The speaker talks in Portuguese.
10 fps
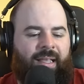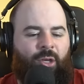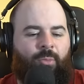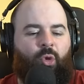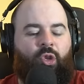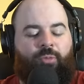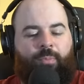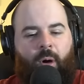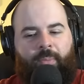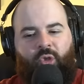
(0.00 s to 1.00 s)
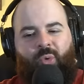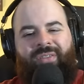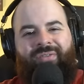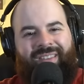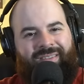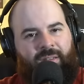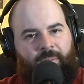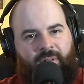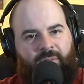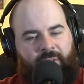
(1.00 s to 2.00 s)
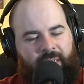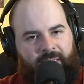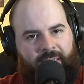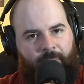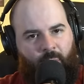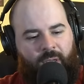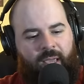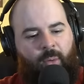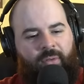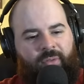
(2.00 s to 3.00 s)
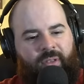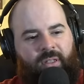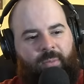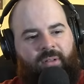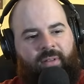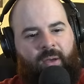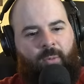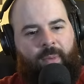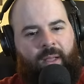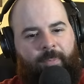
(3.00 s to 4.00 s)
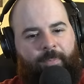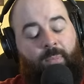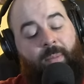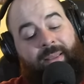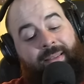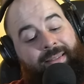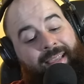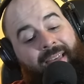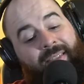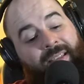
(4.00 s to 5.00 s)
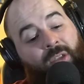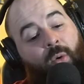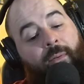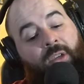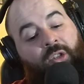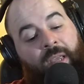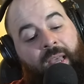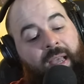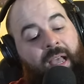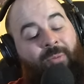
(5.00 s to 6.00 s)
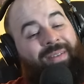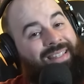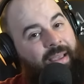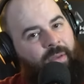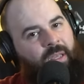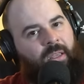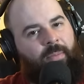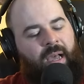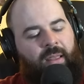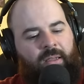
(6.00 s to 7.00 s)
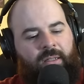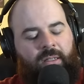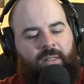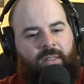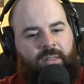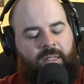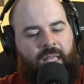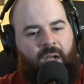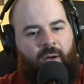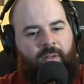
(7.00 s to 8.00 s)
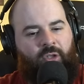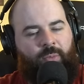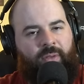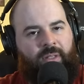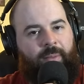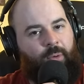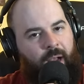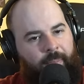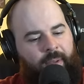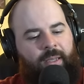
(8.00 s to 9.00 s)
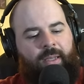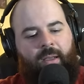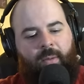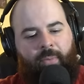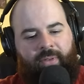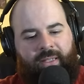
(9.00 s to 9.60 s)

Deu-me dois pops do Invincible, não sei se sabem o que é o Invincible, é uma, uma banda desenhada que deu origem a uma série animada que, que está agora disponível na Prime, por